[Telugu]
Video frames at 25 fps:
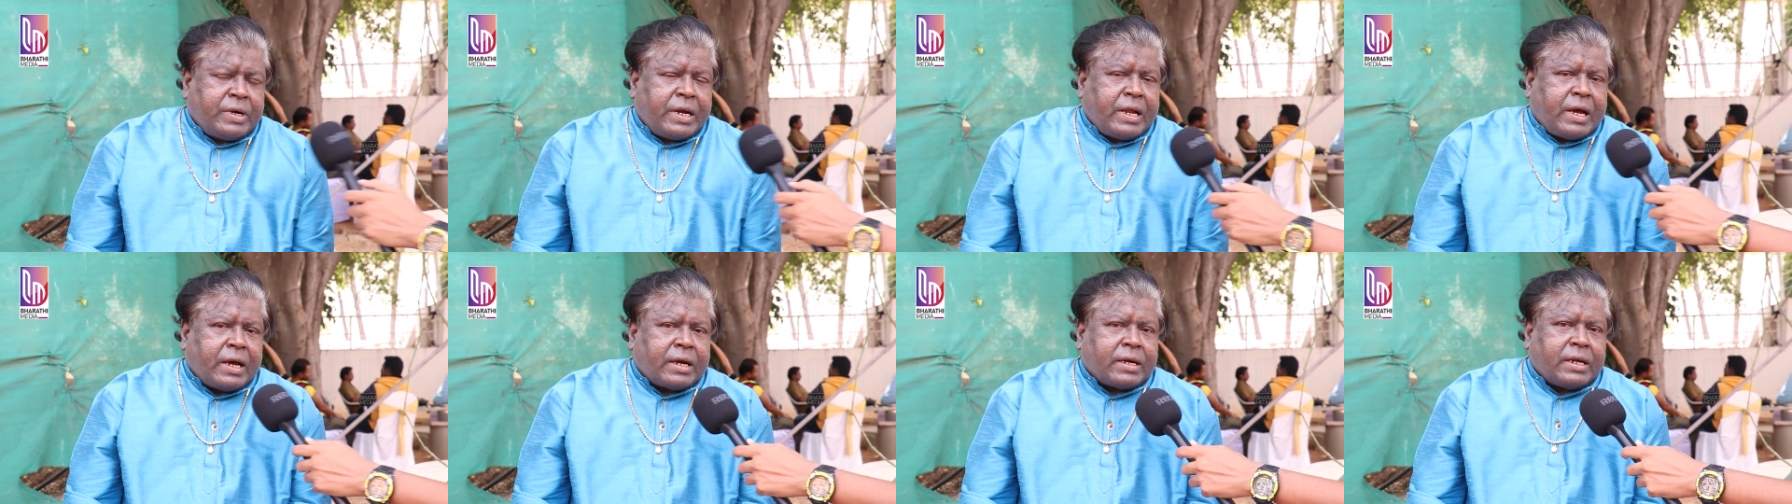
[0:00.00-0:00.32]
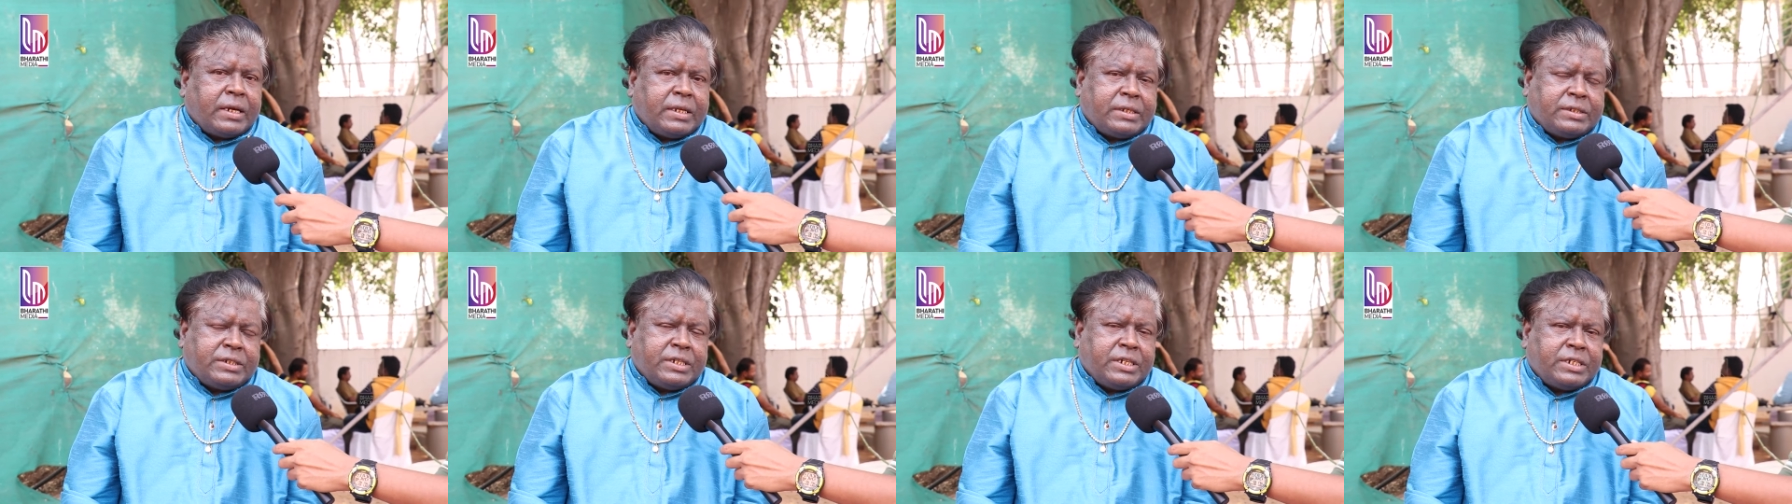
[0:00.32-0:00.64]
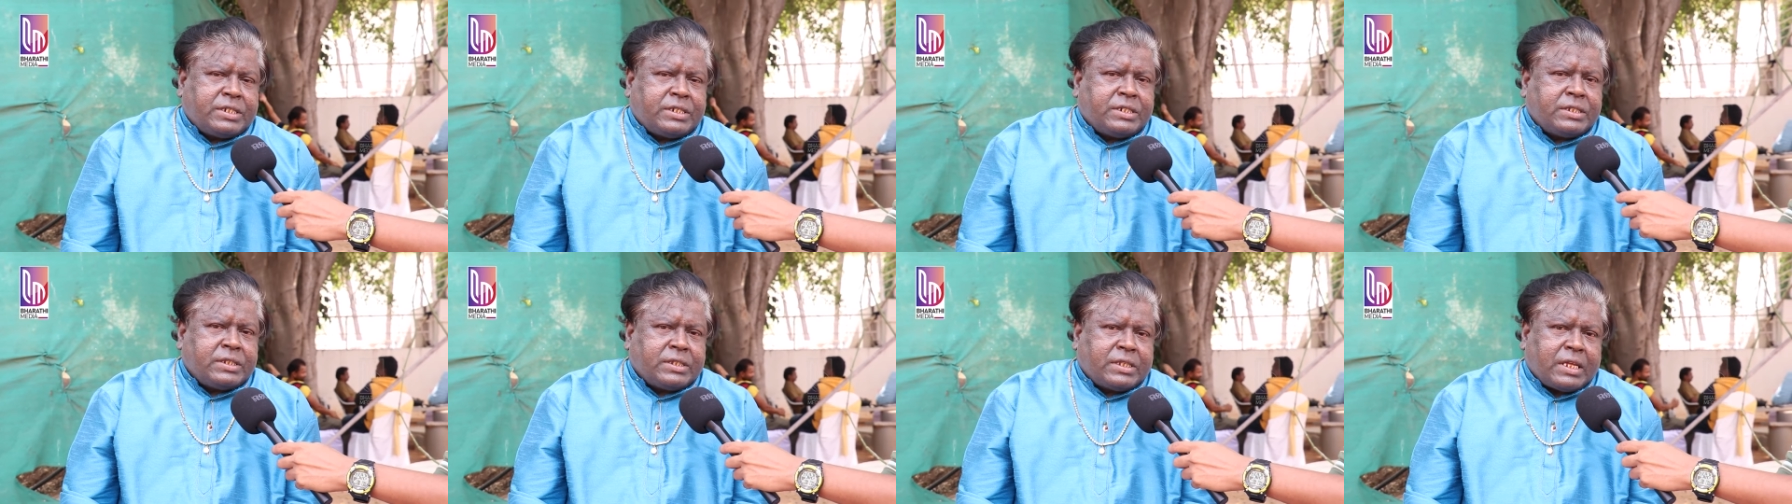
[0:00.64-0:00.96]
విడాకులు
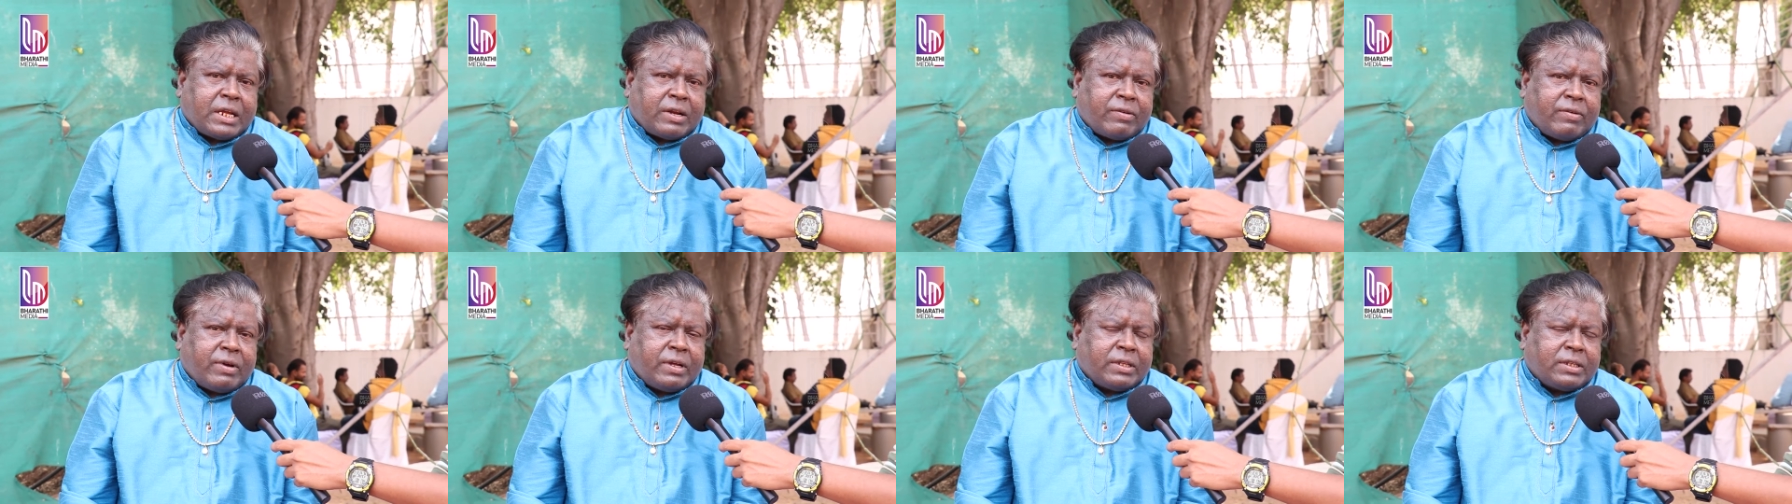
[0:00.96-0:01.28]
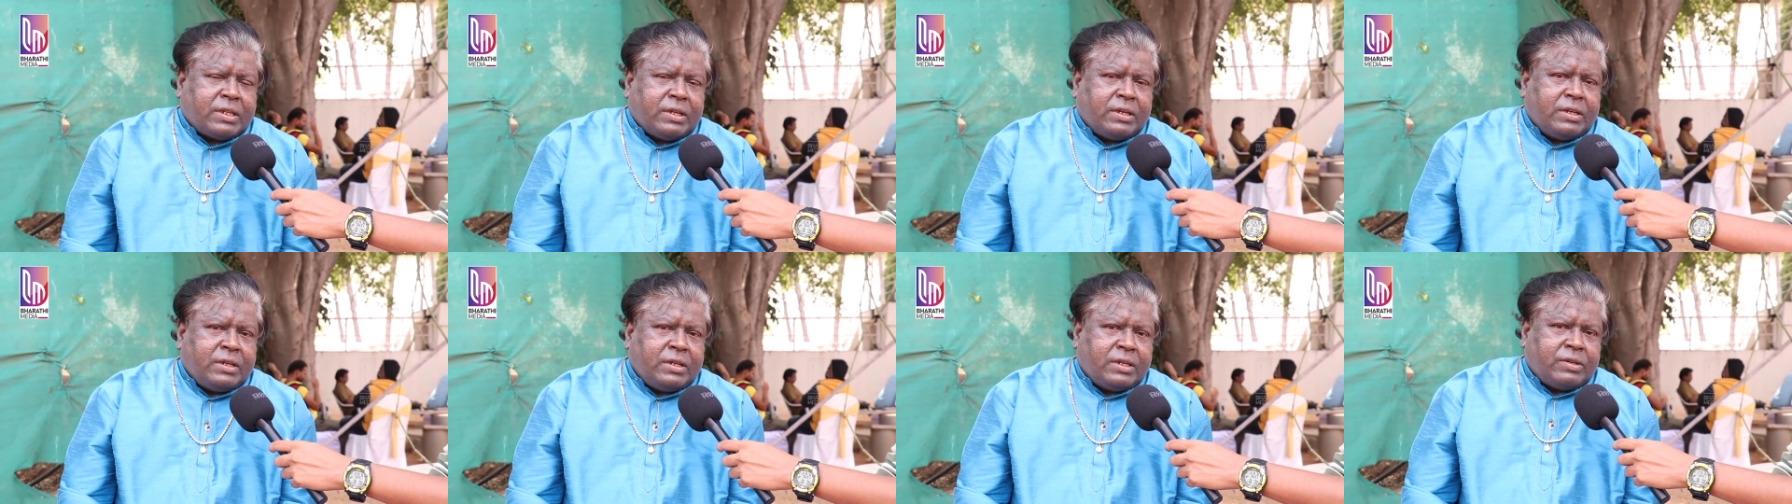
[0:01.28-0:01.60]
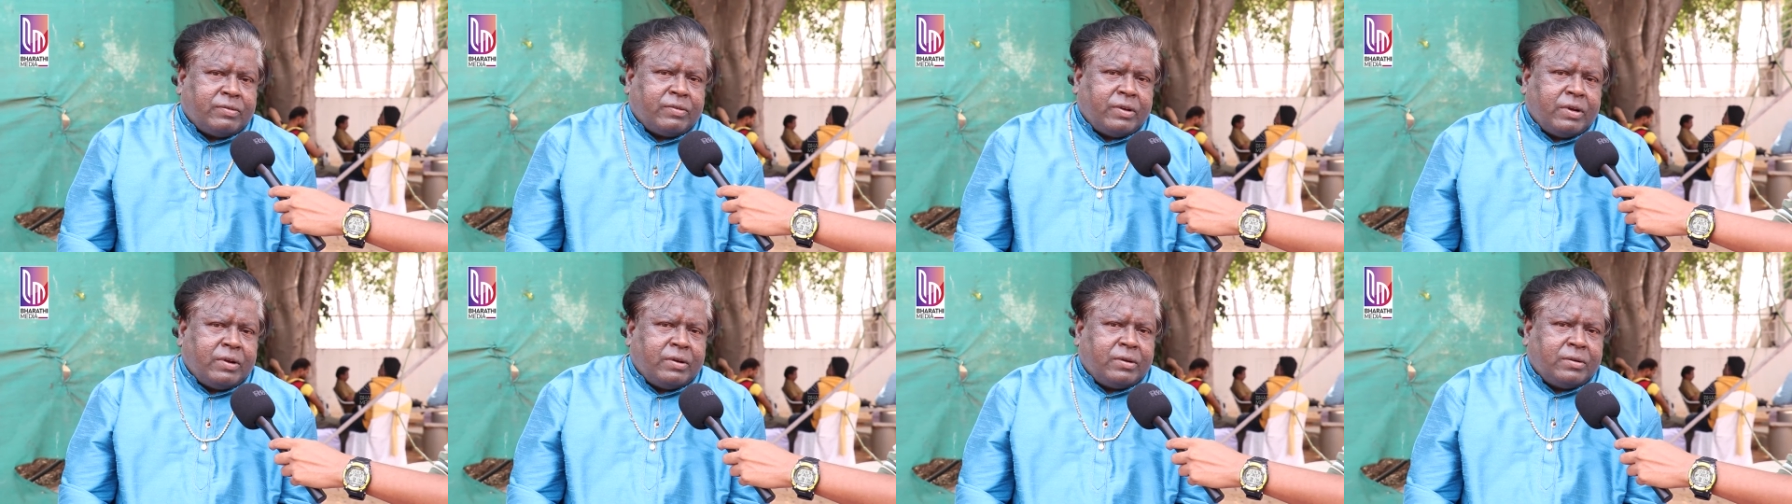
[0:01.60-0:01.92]
ఇచ్చేసిన తర్వాత
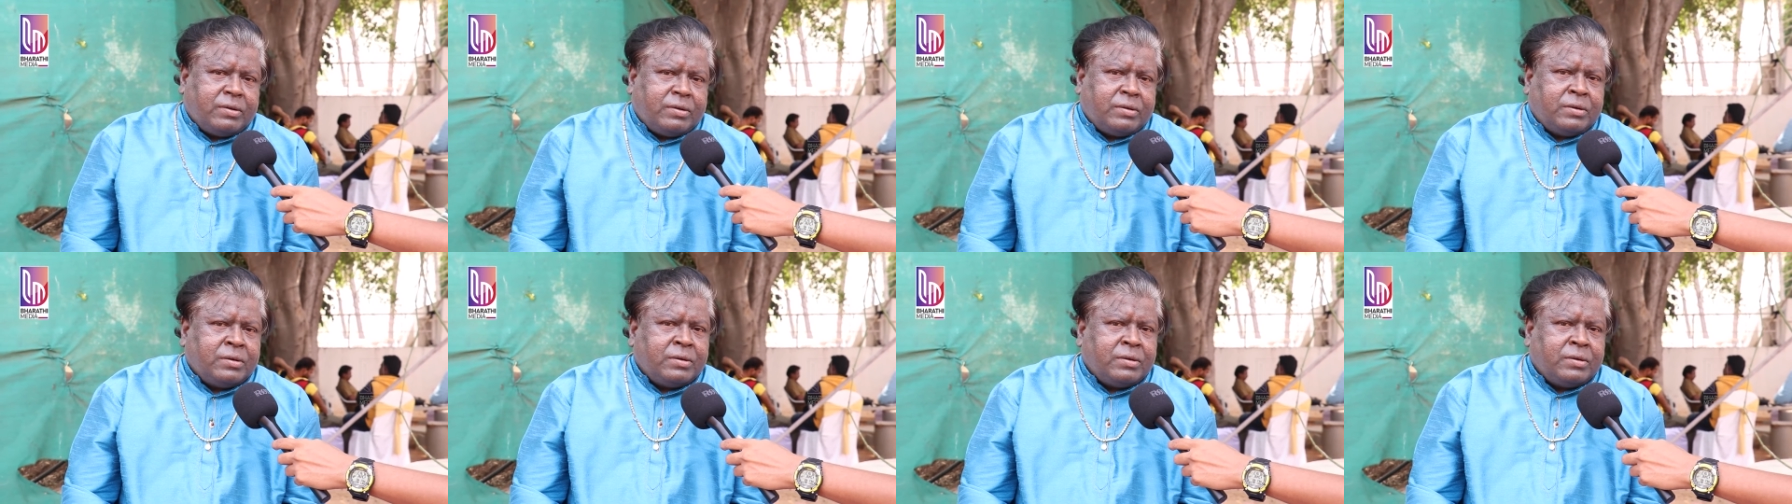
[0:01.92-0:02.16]
ఇట్ విల్